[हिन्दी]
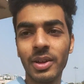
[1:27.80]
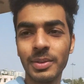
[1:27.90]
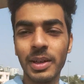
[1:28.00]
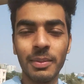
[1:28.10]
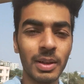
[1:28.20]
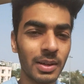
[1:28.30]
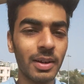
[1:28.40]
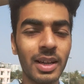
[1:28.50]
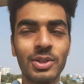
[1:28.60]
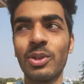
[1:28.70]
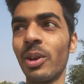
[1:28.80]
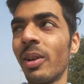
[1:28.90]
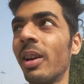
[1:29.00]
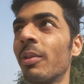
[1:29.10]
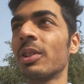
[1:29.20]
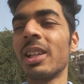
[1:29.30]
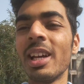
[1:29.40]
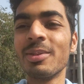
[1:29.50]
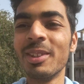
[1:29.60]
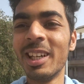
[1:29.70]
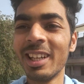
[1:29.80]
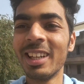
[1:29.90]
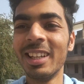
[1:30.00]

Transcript: तो मैं टेंपल के बाहर आ चुका हूँ एंड इट वाज नाइस विजिटिंग